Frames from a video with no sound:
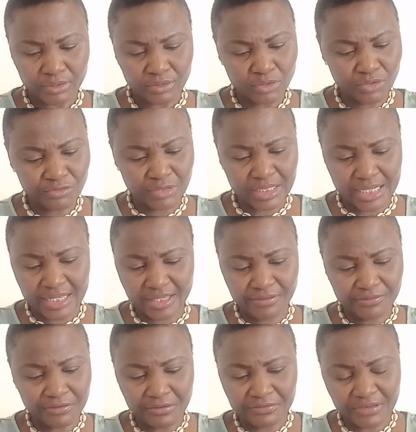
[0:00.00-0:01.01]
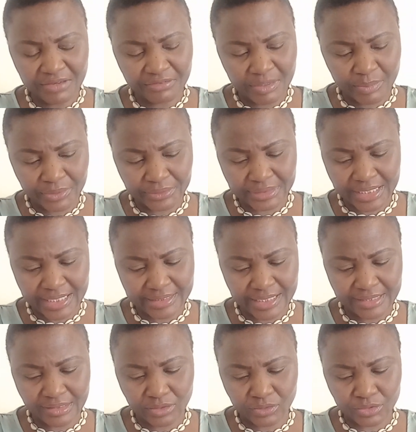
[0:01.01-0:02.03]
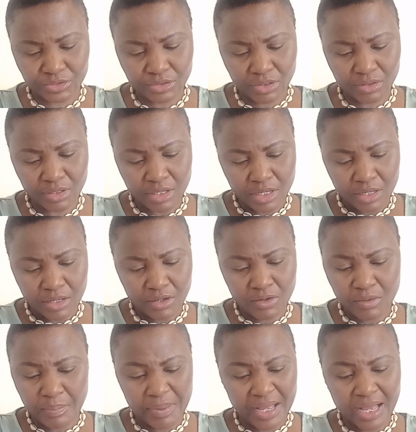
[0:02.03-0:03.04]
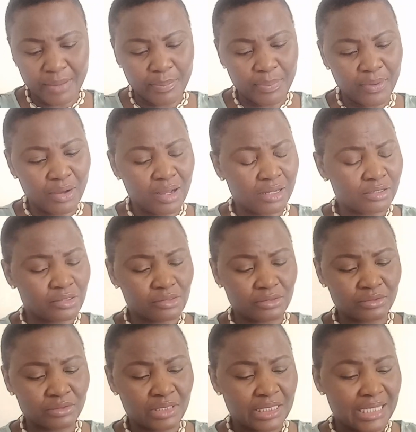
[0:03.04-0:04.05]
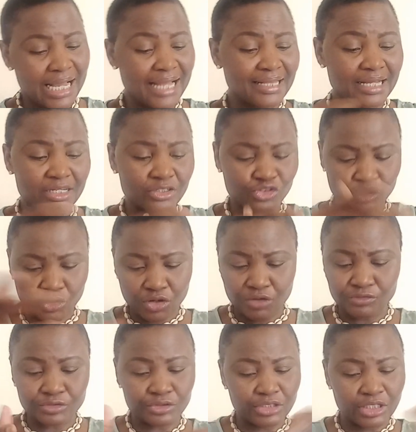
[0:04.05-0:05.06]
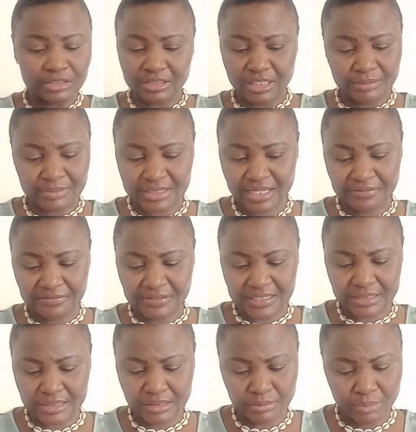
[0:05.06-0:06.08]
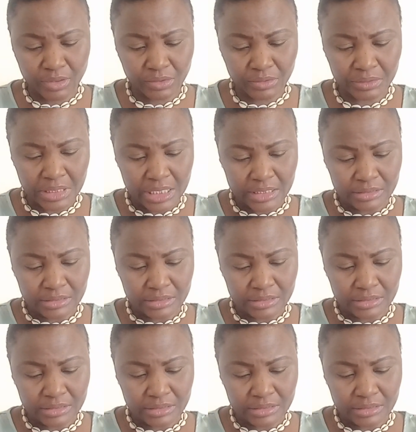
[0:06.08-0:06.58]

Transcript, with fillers: Donc voilà, il faut faire vraiment très attention euh, par rapport euh, à l'argent qu'on vous donne comme ça facilement.